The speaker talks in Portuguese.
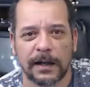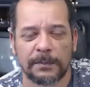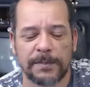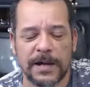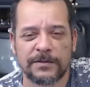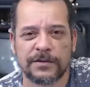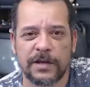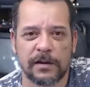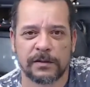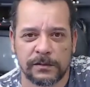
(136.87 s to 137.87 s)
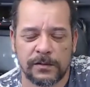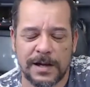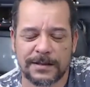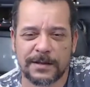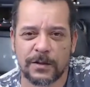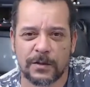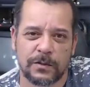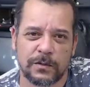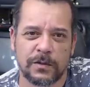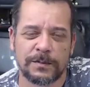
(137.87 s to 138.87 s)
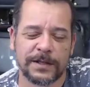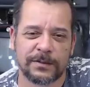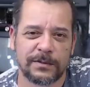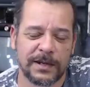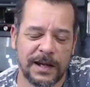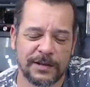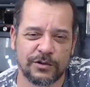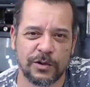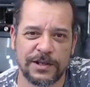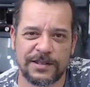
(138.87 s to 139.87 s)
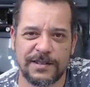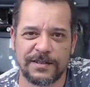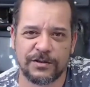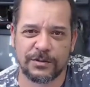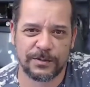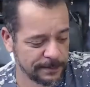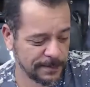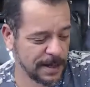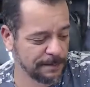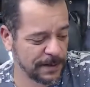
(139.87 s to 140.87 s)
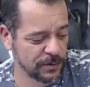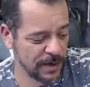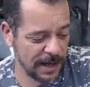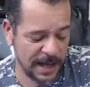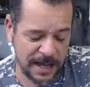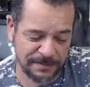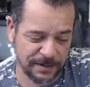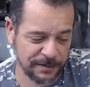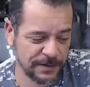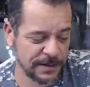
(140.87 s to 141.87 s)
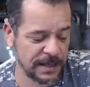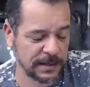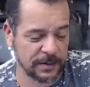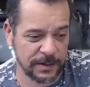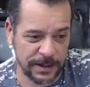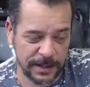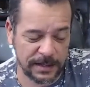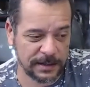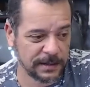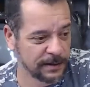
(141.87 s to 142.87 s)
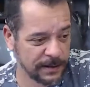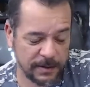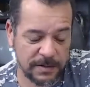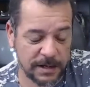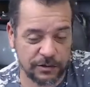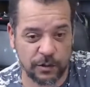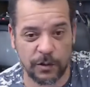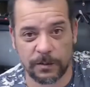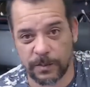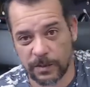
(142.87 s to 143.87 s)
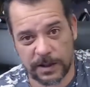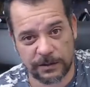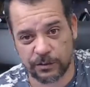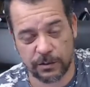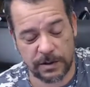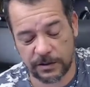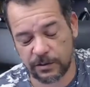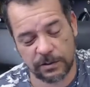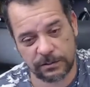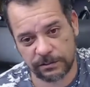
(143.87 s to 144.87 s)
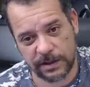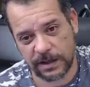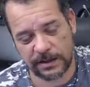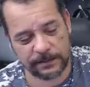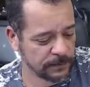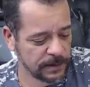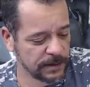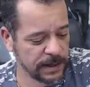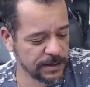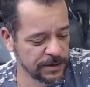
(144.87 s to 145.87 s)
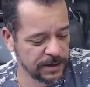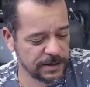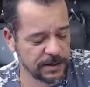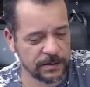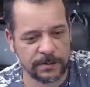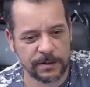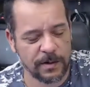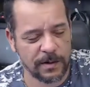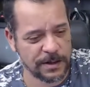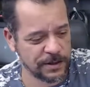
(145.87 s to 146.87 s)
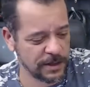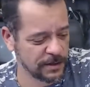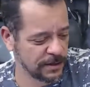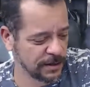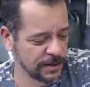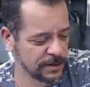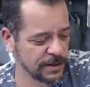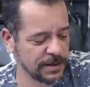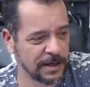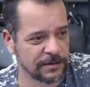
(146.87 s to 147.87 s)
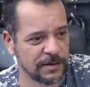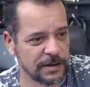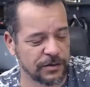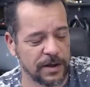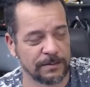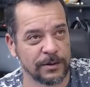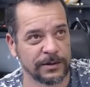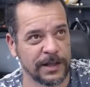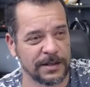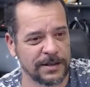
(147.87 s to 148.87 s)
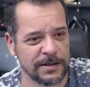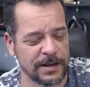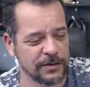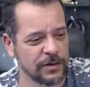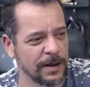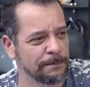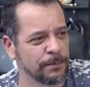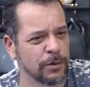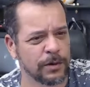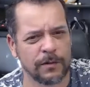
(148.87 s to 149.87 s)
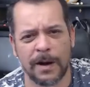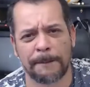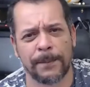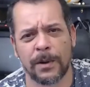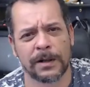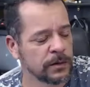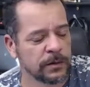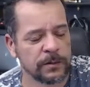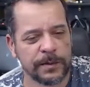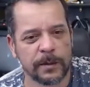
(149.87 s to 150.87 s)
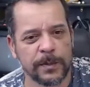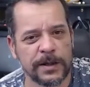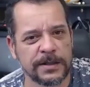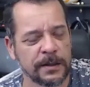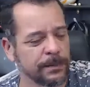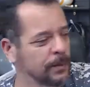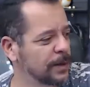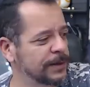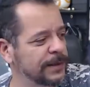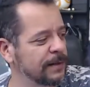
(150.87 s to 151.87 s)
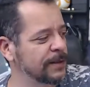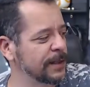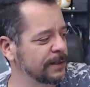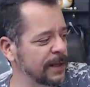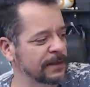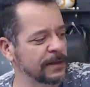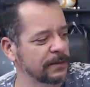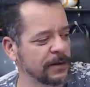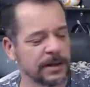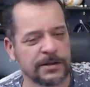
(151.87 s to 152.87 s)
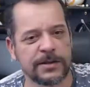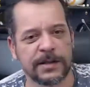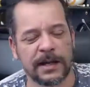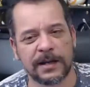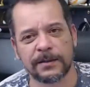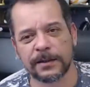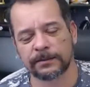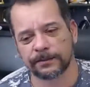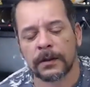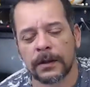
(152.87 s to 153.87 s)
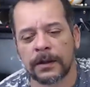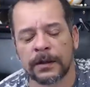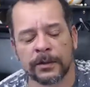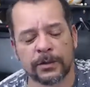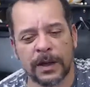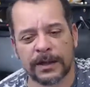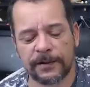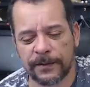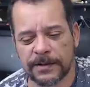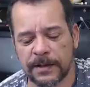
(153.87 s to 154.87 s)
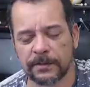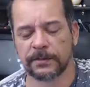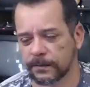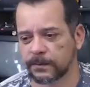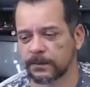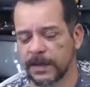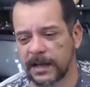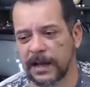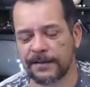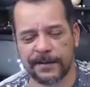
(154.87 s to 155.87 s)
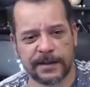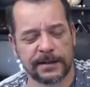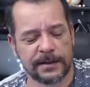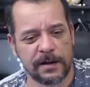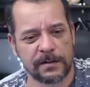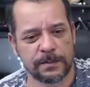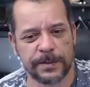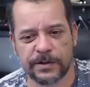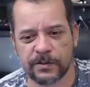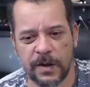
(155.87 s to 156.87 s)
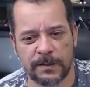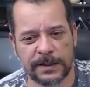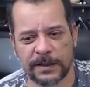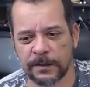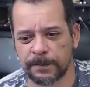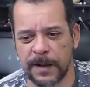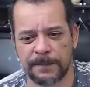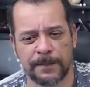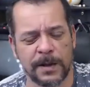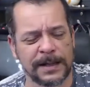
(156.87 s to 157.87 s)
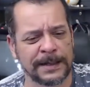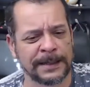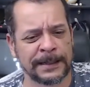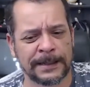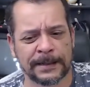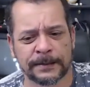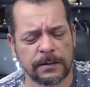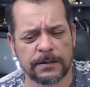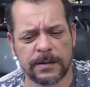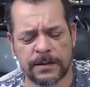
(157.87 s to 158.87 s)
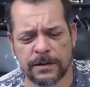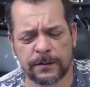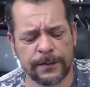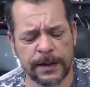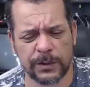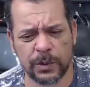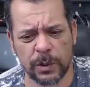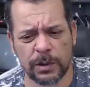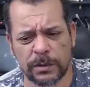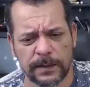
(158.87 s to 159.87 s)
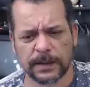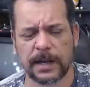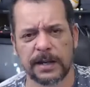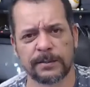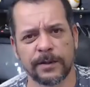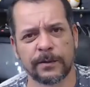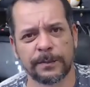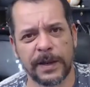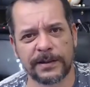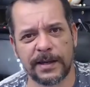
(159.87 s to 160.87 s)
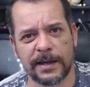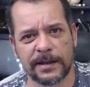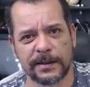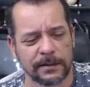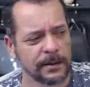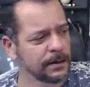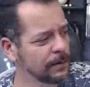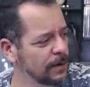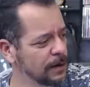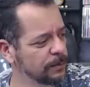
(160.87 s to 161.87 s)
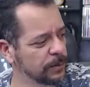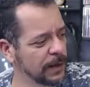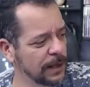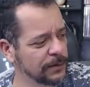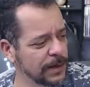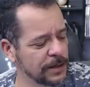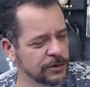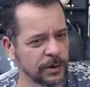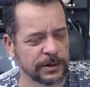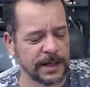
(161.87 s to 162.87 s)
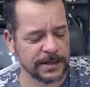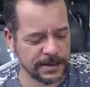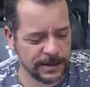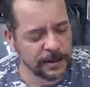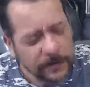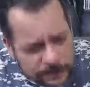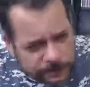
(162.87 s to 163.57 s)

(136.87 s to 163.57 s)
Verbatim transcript: Rapaz do céu, quase que eu cometo um cachorricídio. Mas passou a raiva, não fiz nada com ele. É um cachorro, pô. Cachorro. Cachorro não tem inteligência nenhuma igual a gente, né? Tem gente que acha que o cachorro é muito inteligente. Cachorro é burro, igual uma porta. O meu, por exemplo, ontem estava deitado ali no cantinho da cama e eu tô aqui fazendo uma live aqui e tal, com o pessoal, batendo papo, uma alegria. Eu senti um fedor. Mas, caramba, eu não peidei. Aí eu olho pro lado, o cachorro tá assim, ó.